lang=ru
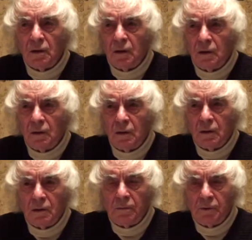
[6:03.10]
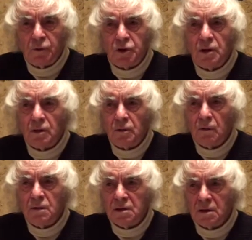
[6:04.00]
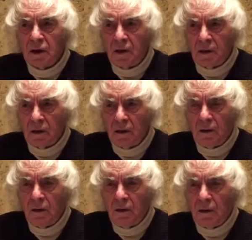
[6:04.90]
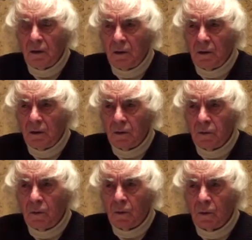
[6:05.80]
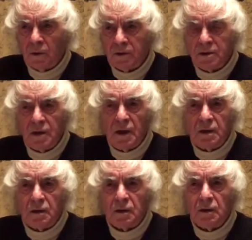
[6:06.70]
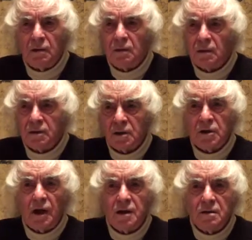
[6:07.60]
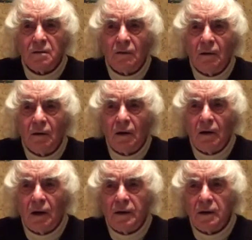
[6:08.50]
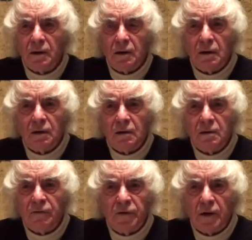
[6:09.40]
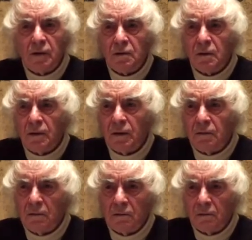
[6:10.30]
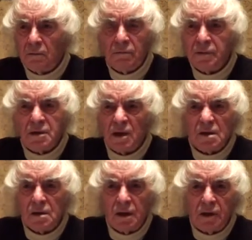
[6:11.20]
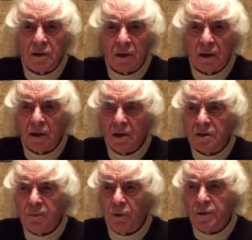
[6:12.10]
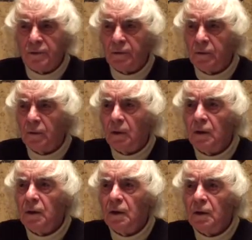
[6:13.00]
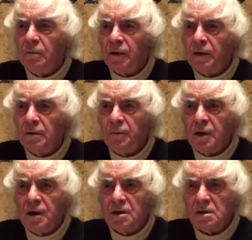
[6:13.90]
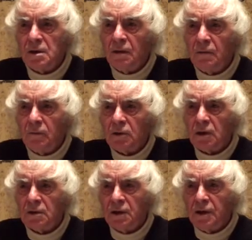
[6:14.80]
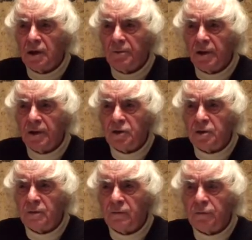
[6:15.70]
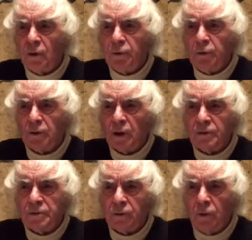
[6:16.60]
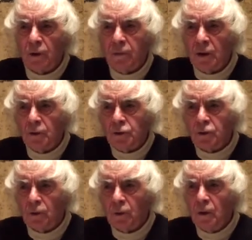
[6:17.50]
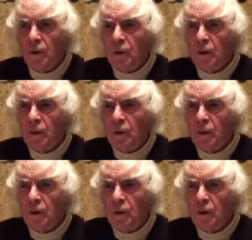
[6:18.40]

– Э, получения новых знаний. Но знания, к сожалению, они индифферентны, безразличны к их использованию. Поэтому если вот это не облечь в такую нравственную оболочку